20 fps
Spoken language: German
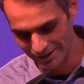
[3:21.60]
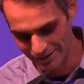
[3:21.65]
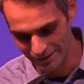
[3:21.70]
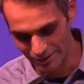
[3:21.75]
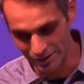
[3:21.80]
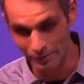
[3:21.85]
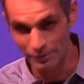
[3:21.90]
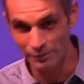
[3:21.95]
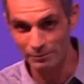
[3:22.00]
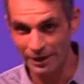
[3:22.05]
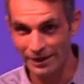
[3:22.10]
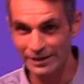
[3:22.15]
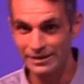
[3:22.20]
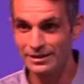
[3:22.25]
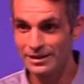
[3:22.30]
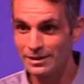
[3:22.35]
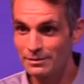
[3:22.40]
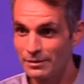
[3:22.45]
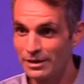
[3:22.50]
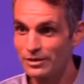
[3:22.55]
Und damit meine ich
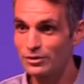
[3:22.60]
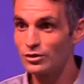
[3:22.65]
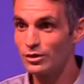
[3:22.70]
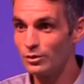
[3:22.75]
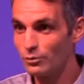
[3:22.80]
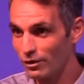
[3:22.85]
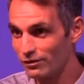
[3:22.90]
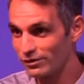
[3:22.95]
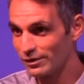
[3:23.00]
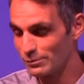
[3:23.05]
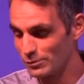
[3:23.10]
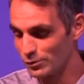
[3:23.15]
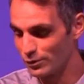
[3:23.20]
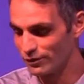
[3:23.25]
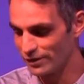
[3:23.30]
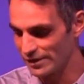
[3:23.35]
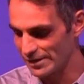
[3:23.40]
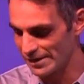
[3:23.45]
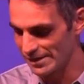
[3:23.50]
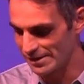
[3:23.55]
nicht Menschen, die nur auf dem
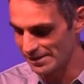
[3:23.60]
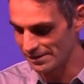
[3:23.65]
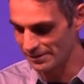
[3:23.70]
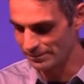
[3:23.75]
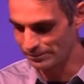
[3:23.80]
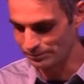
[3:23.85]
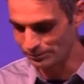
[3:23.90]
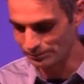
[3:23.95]
Sofa sitzen.